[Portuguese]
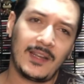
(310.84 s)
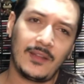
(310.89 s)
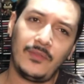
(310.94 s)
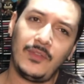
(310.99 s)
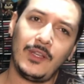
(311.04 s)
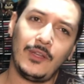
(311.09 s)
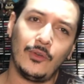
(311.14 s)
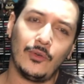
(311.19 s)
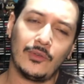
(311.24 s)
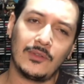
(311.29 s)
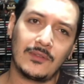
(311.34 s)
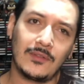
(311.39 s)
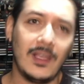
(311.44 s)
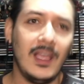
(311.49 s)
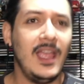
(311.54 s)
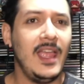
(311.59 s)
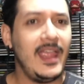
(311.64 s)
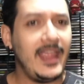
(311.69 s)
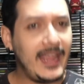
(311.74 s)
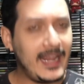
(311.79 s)
maravilhoso.
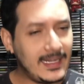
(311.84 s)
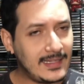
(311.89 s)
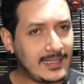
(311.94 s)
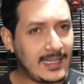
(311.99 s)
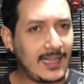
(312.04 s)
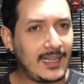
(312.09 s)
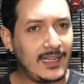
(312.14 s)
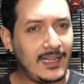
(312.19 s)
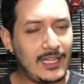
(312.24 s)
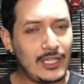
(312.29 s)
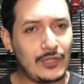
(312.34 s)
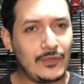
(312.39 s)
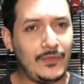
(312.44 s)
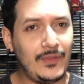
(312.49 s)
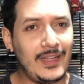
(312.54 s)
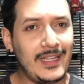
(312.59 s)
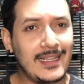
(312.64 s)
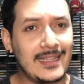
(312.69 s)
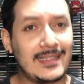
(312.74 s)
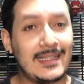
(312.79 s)
Ele tá na
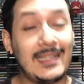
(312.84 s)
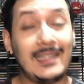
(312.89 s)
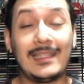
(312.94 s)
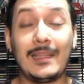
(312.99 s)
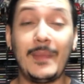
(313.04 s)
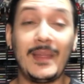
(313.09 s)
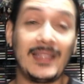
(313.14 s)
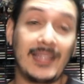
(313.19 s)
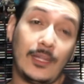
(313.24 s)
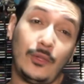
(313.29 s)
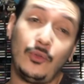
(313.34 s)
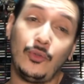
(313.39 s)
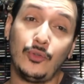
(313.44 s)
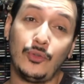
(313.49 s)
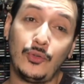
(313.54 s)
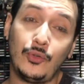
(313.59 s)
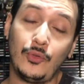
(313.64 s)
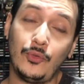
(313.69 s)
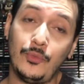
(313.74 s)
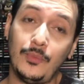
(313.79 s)
Netflix, ele também tá no
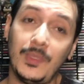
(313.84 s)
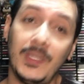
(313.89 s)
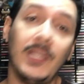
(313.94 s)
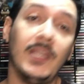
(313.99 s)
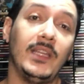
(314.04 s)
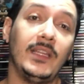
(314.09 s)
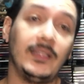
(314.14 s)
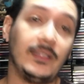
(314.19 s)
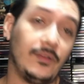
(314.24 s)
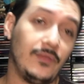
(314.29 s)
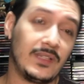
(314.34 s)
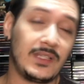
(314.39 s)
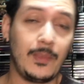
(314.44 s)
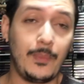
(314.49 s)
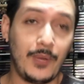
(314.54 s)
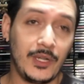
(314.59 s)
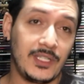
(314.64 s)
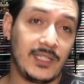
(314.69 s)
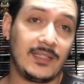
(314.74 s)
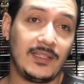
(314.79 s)
YouTube. Então você
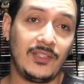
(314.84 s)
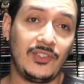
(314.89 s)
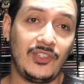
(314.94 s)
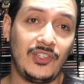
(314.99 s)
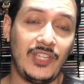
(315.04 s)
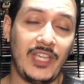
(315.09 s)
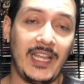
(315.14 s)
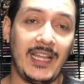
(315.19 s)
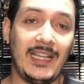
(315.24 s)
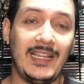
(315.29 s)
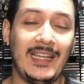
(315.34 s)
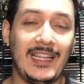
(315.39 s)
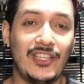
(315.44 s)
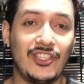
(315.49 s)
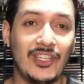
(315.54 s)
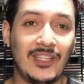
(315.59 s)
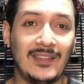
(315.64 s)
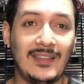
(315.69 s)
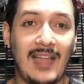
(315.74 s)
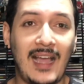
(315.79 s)
pode assistir ele
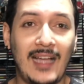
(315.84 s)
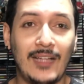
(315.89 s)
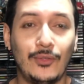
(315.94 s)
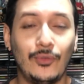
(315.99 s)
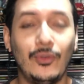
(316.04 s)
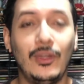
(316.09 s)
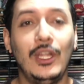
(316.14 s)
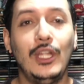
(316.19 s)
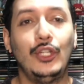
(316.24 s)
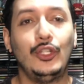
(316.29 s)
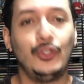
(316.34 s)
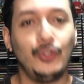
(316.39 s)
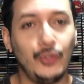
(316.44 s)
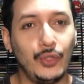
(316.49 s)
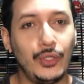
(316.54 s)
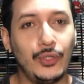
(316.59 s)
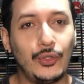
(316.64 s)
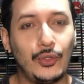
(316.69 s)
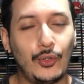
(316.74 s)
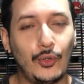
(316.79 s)
legendado no
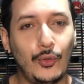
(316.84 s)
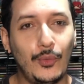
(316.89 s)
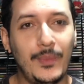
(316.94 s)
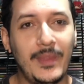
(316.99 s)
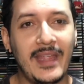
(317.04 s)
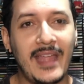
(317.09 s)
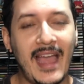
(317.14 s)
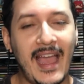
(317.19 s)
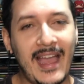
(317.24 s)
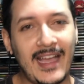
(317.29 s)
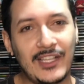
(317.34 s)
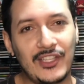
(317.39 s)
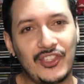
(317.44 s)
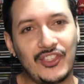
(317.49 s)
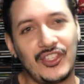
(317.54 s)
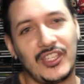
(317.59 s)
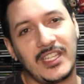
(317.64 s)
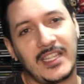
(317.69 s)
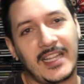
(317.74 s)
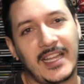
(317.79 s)
YouTube. É a
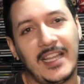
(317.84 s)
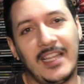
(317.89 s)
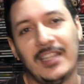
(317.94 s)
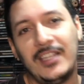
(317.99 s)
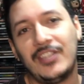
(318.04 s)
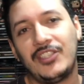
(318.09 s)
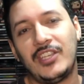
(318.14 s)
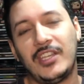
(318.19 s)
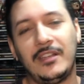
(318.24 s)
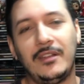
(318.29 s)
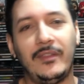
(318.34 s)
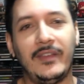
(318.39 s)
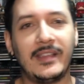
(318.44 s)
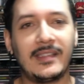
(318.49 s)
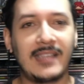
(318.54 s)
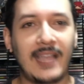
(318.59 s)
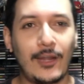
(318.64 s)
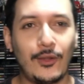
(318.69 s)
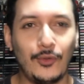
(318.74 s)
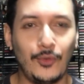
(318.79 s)
dica de
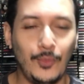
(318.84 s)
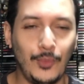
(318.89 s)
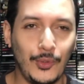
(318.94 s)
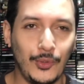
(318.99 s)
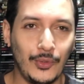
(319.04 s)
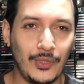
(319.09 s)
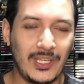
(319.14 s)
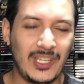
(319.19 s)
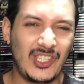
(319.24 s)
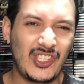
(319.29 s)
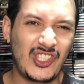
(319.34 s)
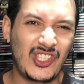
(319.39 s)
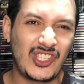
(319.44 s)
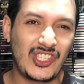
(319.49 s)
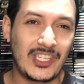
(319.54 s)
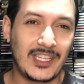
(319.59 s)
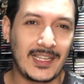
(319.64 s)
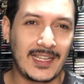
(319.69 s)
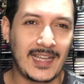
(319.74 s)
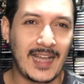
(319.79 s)
aniversário do Brook
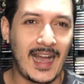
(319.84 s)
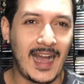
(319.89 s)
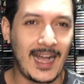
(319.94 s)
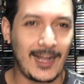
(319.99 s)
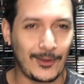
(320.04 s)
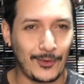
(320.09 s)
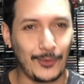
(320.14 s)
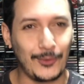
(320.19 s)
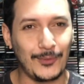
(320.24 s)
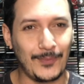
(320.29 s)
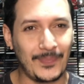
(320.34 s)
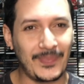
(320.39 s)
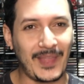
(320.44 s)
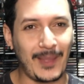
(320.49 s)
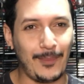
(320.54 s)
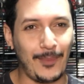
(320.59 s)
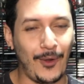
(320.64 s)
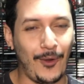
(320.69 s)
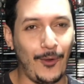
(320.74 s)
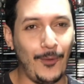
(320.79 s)
Chicago,
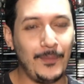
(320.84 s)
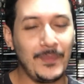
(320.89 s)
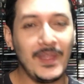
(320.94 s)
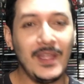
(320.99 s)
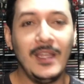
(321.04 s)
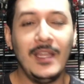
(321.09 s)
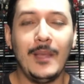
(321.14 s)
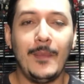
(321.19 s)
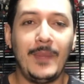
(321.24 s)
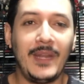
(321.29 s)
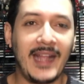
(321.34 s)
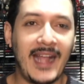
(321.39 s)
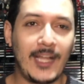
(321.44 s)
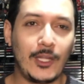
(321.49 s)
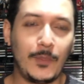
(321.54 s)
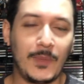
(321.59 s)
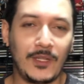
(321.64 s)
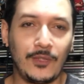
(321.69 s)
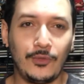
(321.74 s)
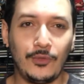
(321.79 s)
tá bom?
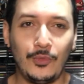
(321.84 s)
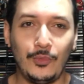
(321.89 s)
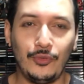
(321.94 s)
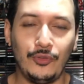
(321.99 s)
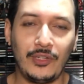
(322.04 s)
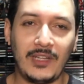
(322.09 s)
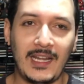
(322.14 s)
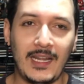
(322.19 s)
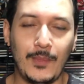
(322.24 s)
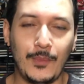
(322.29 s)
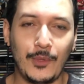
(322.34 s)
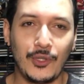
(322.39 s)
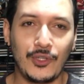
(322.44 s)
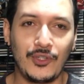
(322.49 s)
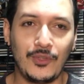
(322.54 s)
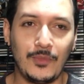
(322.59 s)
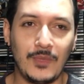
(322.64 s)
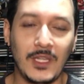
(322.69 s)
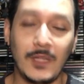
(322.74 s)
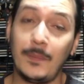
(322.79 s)
Obrigado para todo mundo que lembrou
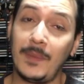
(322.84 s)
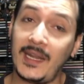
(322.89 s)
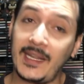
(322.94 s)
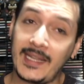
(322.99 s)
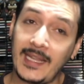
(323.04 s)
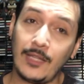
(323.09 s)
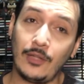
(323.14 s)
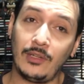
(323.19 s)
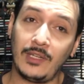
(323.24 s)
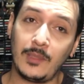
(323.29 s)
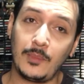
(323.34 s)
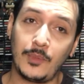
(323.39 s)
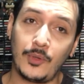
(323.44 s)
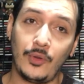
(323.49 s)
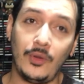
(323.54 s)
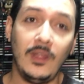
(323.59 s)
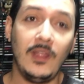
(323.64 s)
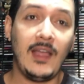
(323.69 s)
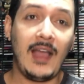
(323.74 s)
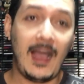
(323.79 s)
de mim. Para quem não
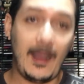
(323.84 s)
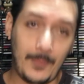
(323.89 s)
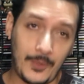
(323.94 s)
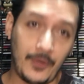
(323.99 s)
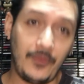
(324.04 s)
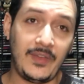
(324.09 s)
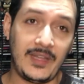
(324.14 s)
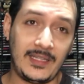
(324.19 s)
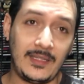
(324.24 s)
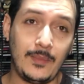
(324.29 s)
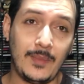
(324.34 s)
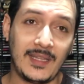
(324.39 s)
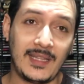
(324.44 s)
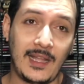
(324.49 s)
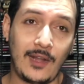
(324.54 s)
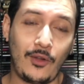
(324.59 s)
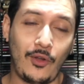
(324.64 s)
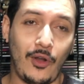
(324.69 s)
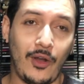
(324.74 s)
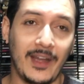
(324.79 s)
lembrou, aproveita e manda
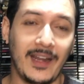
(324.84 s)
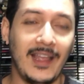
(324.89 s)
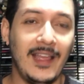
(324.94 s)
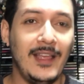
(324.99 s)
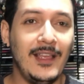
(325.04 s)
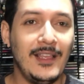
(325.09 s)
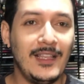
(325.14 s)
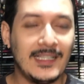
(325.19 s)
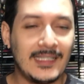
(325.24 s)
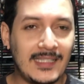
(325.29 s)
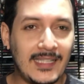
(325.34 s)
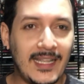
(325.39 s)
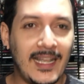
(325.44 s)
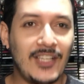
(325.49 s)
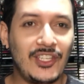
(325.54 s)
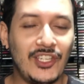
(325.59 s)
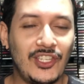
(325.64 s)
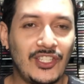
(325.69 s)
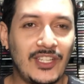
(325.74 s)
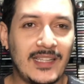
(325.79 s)
agora. Siga
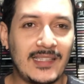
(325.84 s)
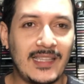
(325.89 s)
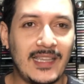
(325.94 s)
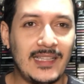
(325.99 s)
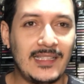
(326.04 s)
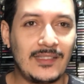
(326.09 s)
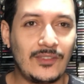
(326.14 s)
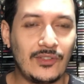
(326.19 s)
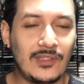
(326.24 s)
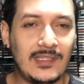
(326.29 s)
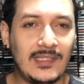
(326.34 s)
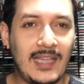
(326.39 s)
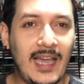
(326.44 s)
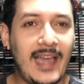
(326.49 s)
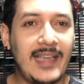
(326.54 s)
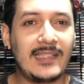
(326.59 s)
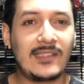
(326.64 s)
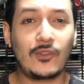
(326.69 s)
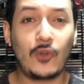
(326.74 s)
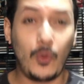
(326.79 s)
a gente nas redes
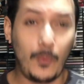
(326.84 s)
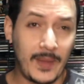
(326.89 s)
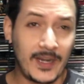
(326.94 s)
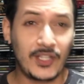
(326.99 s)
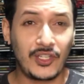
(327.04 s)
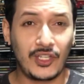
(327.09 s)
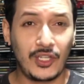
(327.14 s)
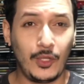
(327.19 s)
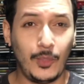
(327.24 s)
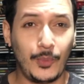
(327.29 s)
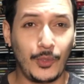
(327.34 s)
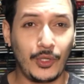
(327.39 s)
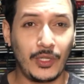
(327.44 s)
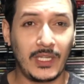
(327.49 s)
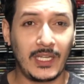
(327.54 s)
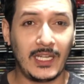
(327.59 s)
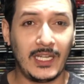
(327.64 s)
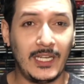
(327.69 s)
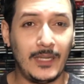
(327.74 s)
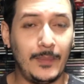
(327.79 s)
sociais, compartilhe o
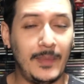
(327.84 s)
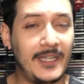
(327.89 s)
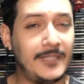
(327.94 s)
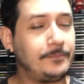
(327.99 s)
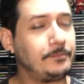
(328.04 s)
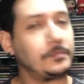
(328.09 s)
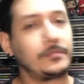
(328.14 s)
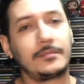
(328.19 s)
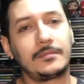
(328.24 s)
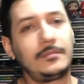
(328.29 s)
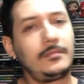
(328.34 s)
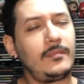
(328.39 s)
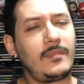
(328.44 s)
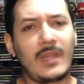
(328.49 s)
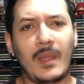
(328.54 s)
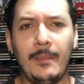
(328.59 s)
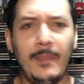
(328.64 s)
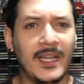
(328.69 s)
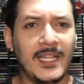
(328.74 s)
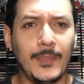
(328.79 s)
programa,
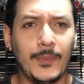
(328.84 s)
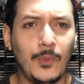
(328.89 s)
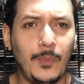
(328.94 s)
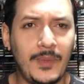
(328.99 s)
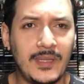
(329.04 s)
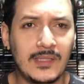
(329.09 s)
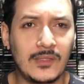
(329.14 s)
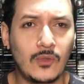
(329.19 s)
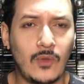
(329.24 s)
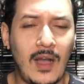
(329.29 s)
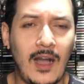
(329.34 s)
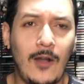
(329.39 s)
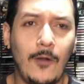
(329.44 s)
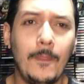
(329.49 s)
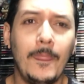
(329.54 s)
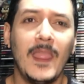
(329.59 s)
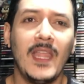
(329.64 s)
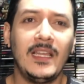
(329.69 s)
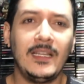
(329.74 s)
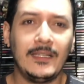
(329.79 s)
manda pro
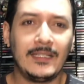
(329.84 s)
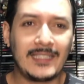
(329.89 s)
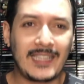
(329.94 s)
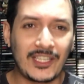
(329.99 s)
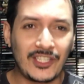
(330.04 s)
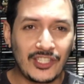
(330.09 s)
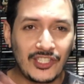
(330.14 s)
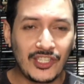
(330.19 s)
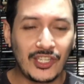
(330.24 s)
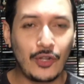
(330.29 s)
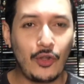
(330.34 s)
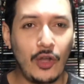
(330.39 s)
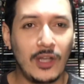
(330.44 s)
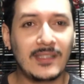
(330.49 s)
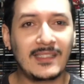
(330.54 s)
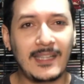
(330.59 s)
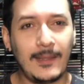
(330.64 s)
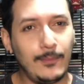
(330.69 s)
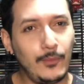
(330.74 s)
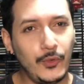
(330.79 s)
pessoal que a gente
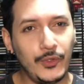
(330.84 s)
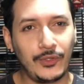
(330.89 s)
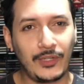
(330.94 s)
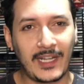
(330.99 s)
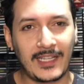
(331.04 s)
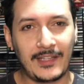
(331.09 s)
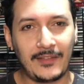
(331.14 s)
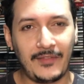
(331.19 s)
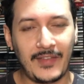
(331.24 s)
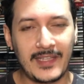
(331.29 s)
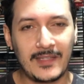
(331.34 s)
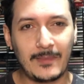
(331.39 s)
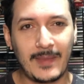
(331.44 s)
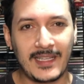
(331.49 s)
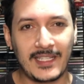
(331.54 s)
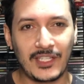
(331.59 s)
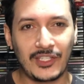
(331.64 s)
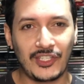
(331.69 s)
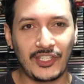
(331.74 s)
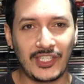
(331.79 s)
gosta muito, cada vez
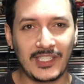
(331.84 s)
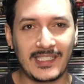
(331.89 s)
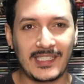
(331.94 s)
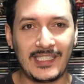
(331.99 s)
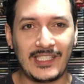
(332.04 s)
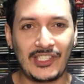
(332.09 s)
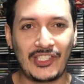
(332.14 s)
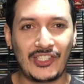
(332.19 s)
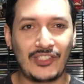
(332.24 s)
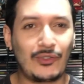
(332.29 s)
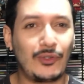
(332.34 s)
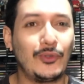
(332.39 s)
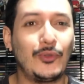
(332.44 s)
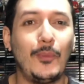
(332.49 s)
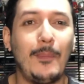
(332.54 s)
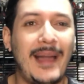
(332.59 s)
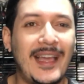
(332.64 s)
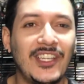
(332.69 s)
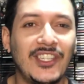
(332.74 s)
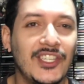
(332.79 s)
mais a gente assiste,
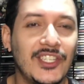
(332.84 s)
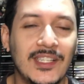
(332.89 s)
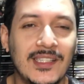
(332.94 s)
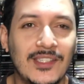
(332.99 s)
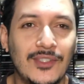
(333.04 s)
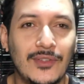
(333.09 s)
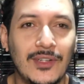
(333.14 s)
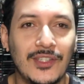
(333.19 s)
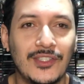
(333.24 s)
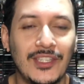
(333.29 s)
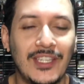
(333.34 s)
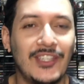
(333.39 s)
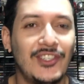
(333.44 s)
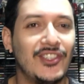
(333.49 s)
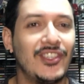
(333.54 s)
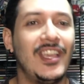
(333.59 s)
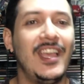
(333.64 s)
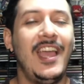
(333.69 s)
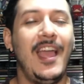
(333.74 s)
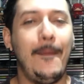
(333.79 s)
quanto mais gente assistindo a
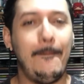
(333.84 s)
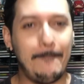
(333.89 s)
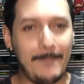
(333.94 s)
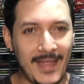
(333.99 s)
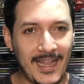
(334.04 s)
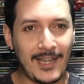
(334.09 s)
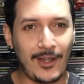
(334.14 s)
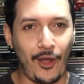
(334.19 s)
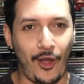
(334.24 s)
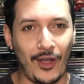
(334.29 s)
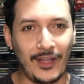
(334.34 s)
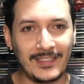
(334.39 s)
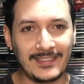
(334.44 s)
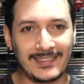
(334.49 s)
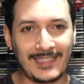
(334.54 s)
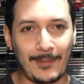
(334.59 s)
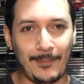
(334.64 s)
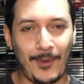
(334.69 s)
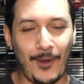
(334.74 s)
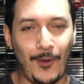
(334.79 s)
gente, melhor,
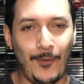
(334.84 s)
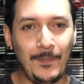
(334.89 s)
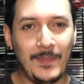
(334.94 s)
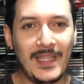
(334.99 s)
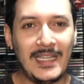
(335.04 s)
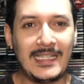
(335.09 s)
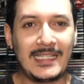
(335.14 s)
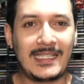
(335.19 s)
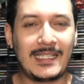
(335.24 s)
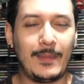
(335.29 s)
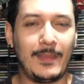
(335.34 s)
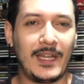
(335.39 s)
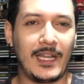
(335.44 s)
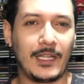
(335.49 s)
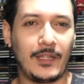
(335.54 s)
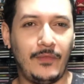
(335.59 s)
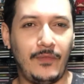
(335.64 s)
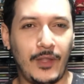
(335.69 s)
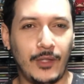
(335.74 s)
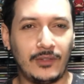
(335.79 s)
tá bom?
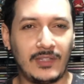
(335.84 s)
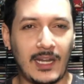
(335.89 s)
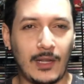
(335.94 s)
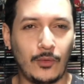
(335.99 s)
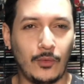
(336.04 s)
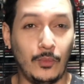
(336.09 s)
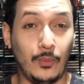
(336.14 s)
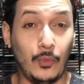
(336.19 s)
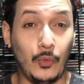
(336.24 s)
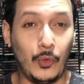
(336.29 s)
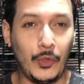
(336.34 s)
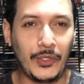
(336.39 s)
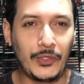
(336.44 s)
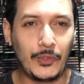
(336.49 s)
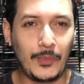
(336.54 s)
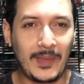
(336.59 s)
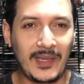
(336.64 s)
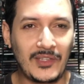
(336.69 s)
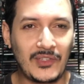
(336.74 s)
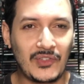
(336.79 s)
Semana que vem eu trago
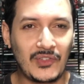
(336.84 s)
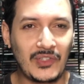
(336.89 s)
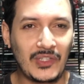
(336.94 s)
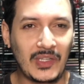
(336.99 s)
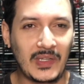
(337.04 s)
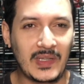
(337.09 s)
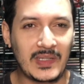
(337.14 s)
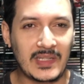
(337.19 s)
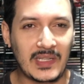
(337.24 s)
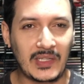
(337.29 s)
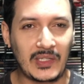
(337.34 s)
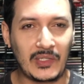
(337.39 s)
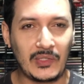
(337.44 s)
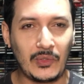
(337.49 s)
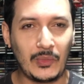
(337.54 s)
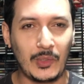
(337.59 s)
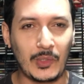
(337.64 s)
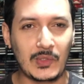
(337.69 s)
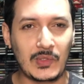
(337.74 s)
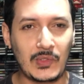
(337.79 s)
muito mais dicas aqui
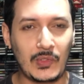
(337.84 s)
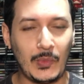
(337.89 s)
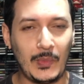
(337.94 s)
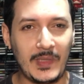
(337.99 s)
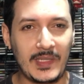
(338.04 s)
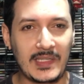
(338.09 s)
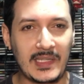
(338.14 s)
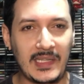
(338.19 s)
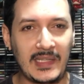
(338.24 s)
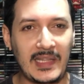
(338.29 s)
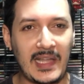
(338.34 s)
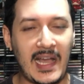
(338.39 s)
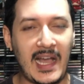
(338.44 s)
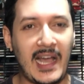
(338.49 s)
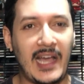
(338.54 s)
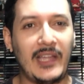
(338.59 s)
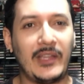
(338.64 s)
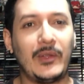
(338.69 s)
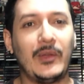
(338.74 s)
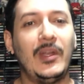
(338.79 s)
do meu super
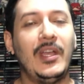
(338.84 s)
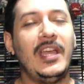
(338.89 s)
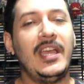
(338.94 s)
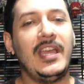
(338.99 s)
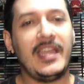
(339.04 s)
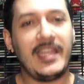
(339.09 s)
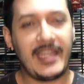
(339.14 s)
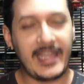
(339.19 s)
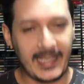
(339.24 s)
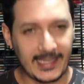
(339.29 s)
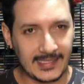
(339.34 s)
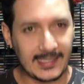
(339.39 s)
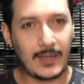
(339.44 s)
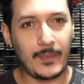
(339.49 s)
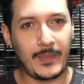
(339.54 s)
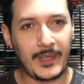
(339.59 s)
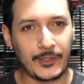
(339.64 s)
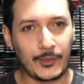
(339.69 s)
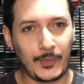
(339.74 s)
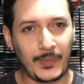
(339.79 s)
cenário e
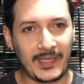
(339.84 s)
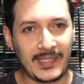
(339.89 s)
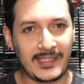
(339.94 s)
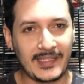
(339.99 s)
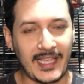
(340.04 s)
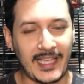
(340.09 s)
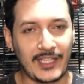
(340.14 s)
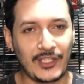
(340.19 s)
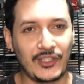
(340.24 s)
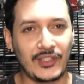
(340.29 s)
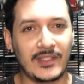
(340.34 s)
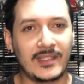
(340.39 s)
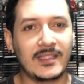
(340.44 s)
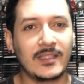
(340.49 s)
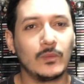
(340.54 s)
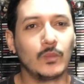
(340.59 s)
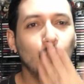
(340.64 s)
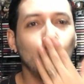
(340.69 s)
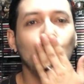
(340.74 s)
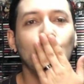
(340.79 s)
recebendo
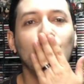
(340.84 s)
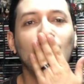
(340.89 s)
presentes.